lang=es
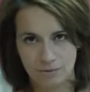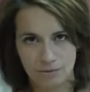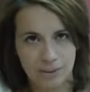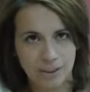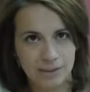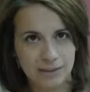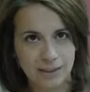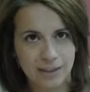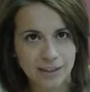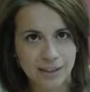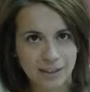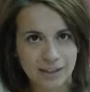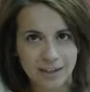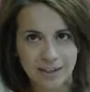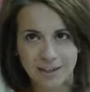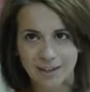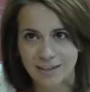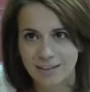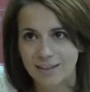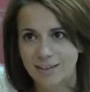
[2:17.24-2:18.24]
que tienen
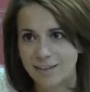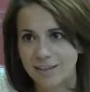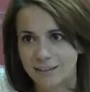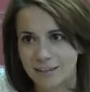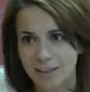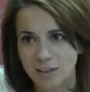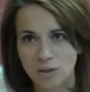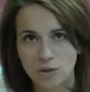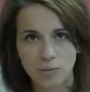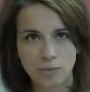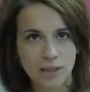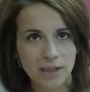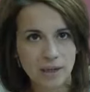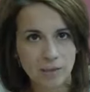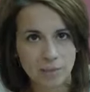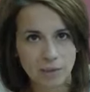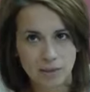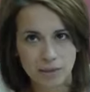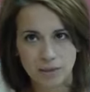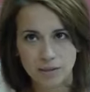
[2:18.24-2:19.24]
caras, que tienen nombre y
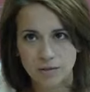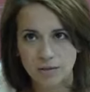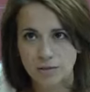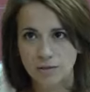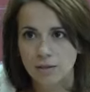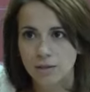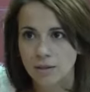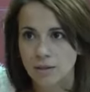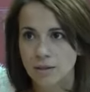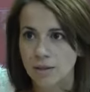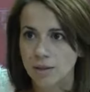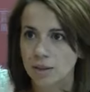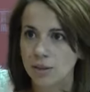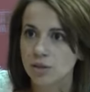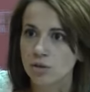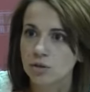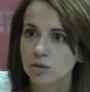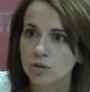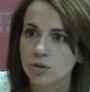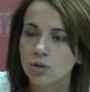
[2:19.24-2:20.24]
apellido.
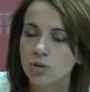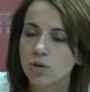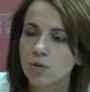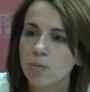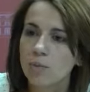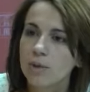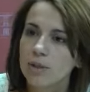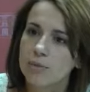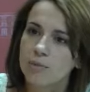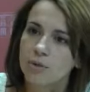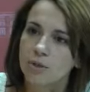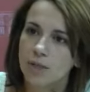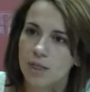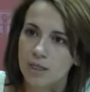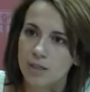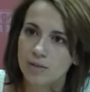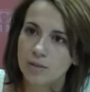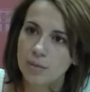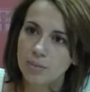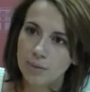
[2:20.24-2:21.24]
Y nosotros no podemos
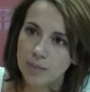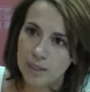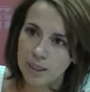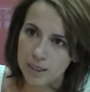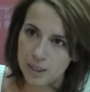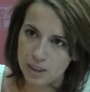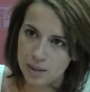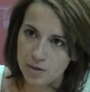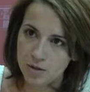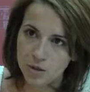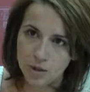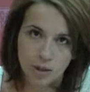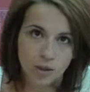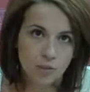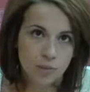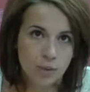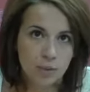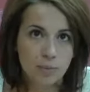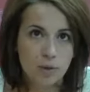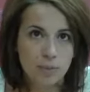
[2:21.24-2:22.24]
darle una explicación y
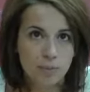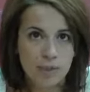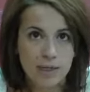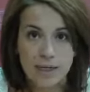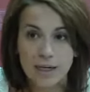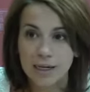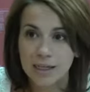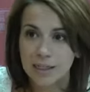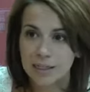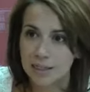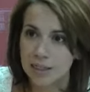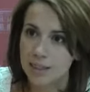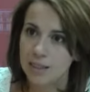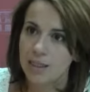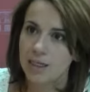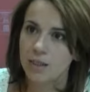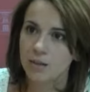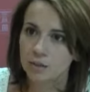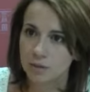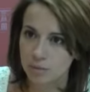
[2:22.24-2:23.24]
no podemos explicarle que
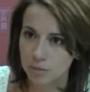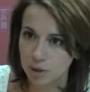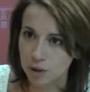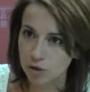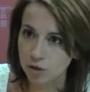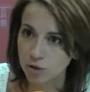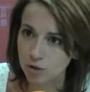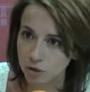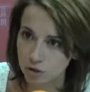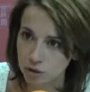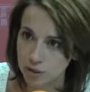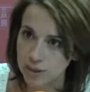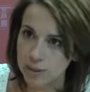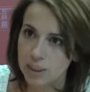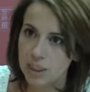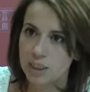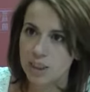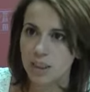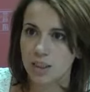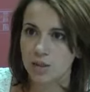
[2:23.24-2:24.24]
desde el ayuntamiento no se
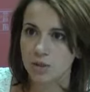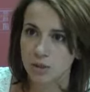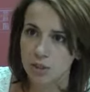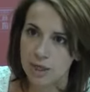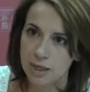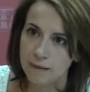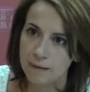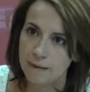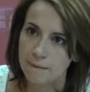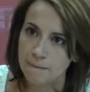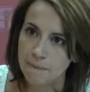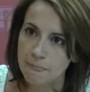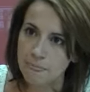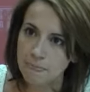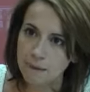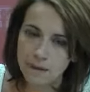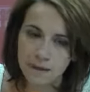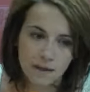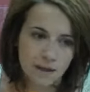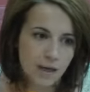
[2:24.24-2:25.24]
está haciendo nada.
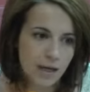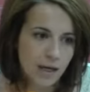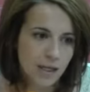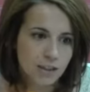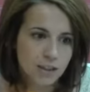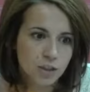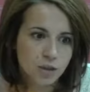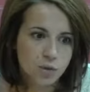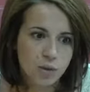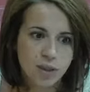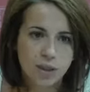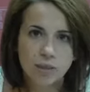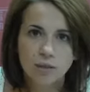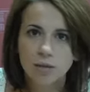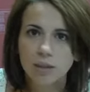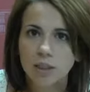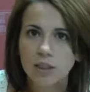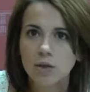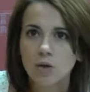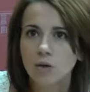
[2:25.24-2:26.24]
Hay
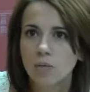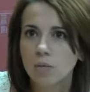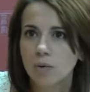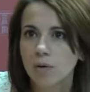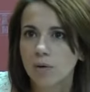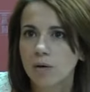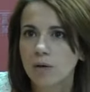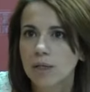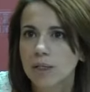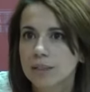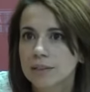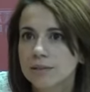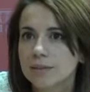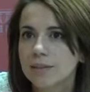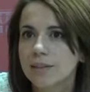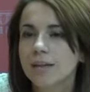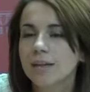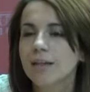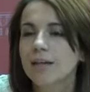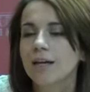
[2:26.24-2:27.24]
situaciones como
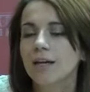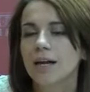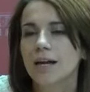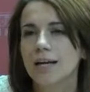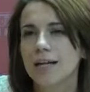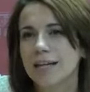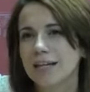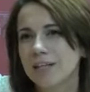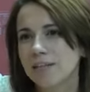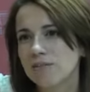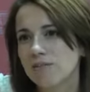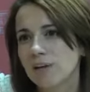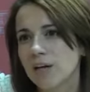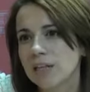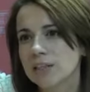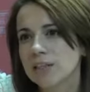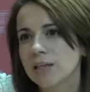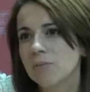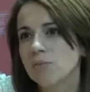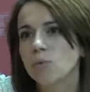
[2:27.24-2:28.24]
gente a la que le
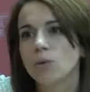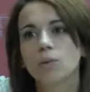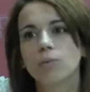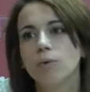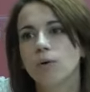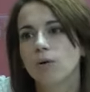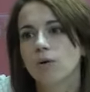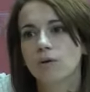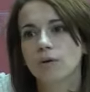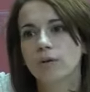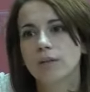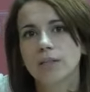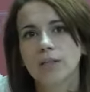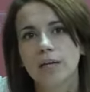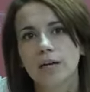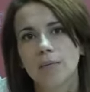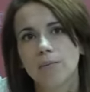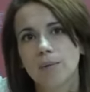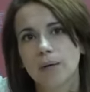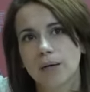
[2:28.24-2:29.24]
falta muy pocos
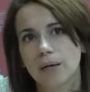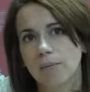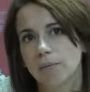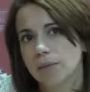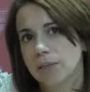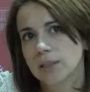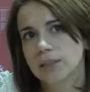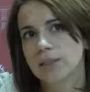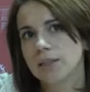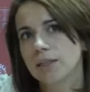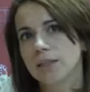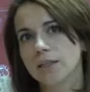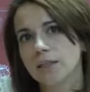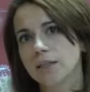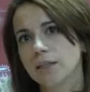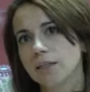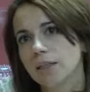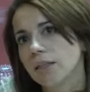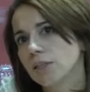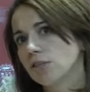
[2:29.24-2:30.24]
días para poder
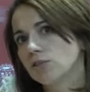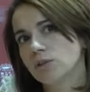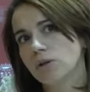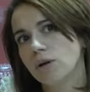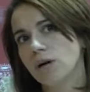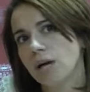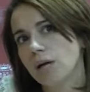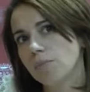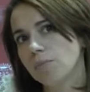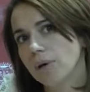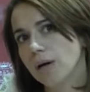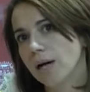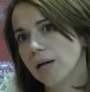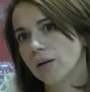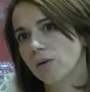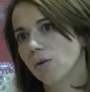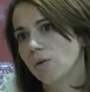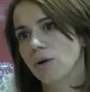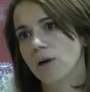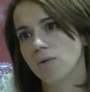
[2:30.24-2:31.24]
tener derecho al
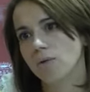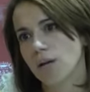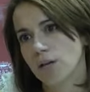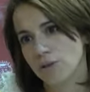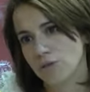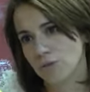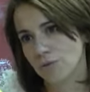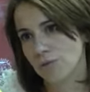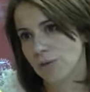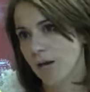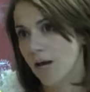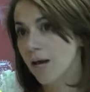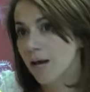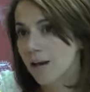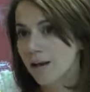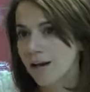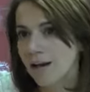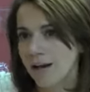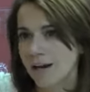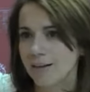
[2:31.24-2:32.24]
paro, a una ayuda,
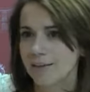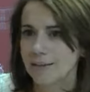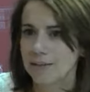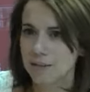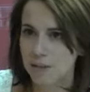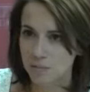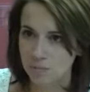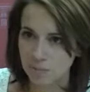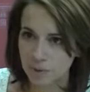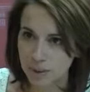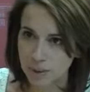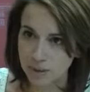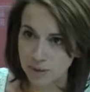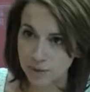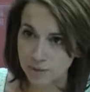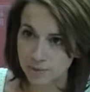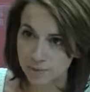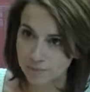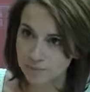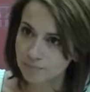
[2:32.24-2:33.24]
al
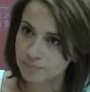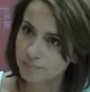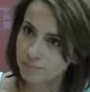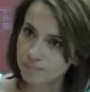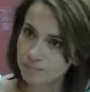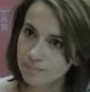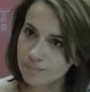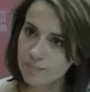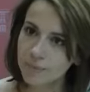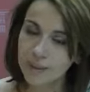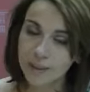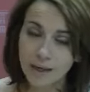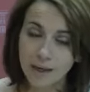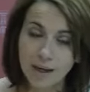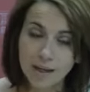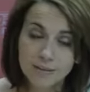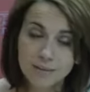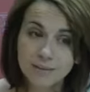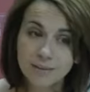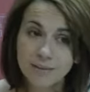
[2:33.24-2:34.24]
desempleo.
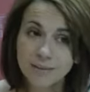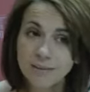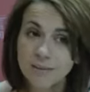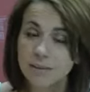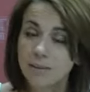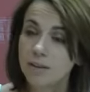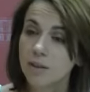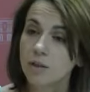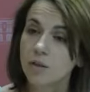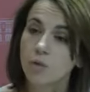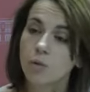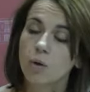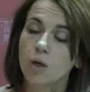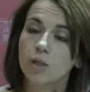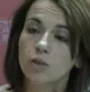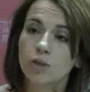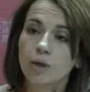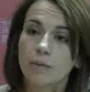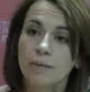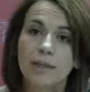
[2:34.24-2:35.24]
Antes
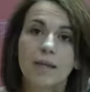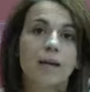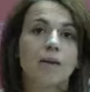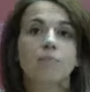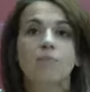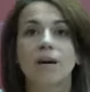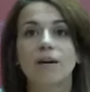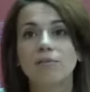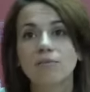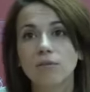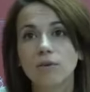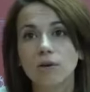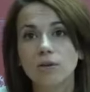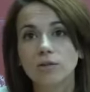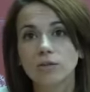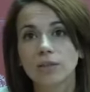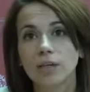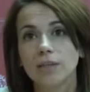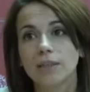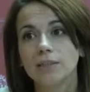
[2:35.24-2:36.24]
cuando había más
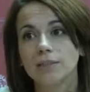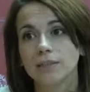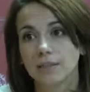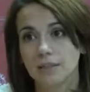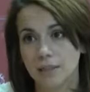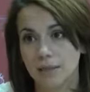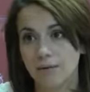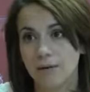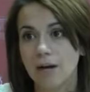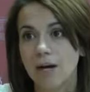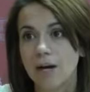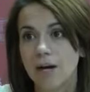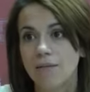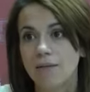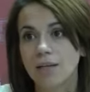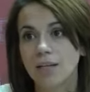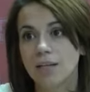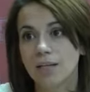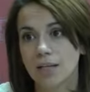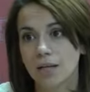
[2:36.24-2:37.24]
bolsas y se
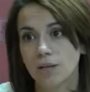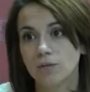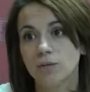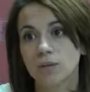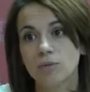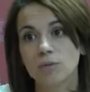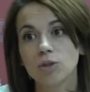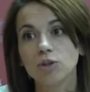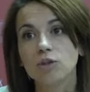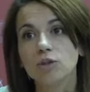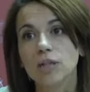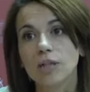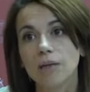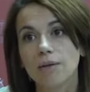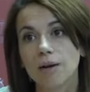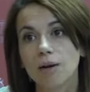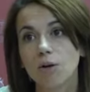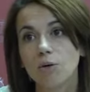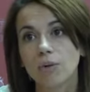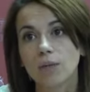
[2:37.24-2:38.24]
trabajaba, desde el ayuntamiento se
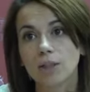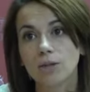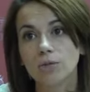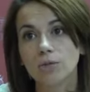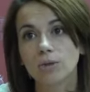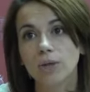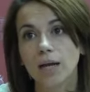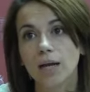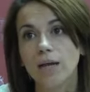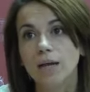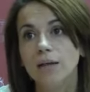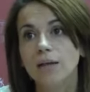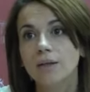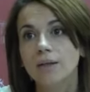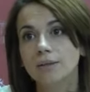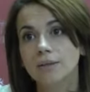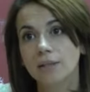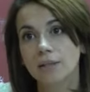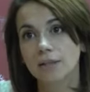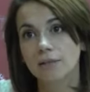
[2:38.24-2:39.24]
daba cobertura,
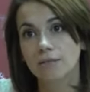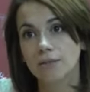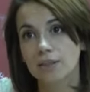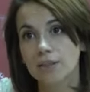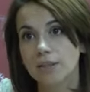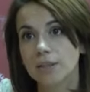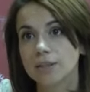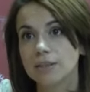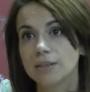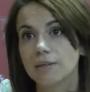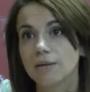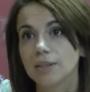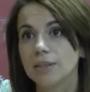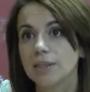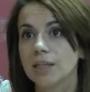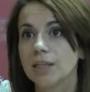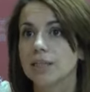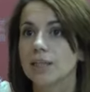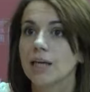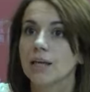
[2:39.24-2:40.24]
se le
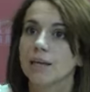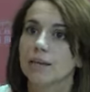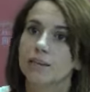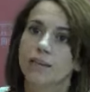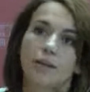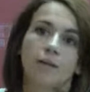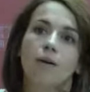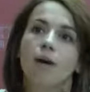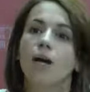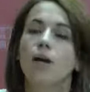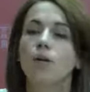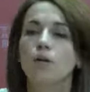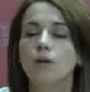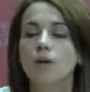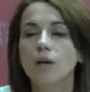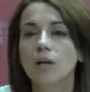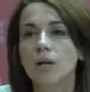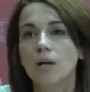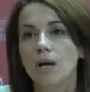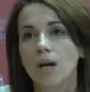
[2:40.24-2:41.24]
facilitaban 10 días de
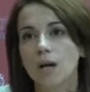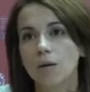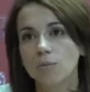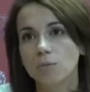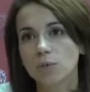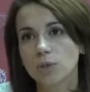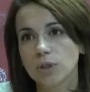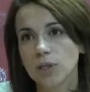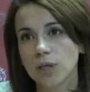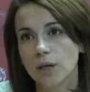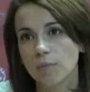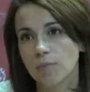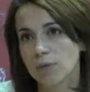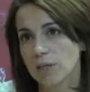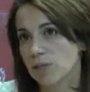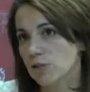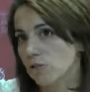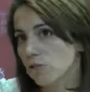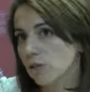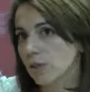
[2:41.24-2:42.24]
trabajo a muchas
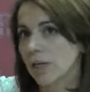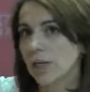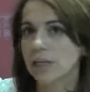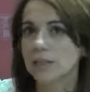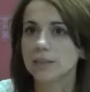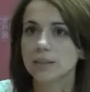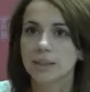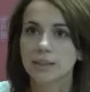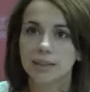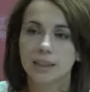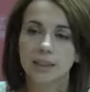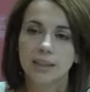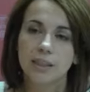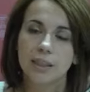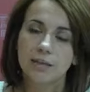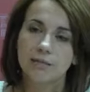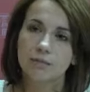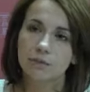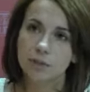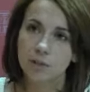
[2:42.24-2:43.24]
personas, 7
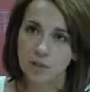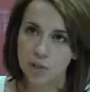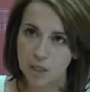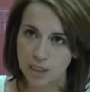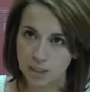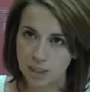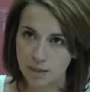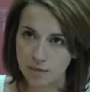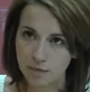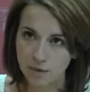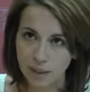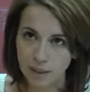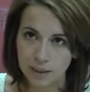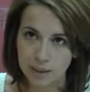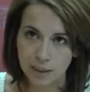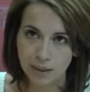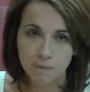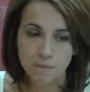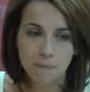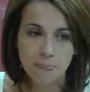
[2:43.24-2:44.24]
días, en fin, lo que hacía
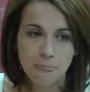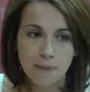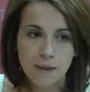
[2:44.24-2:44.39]
falta.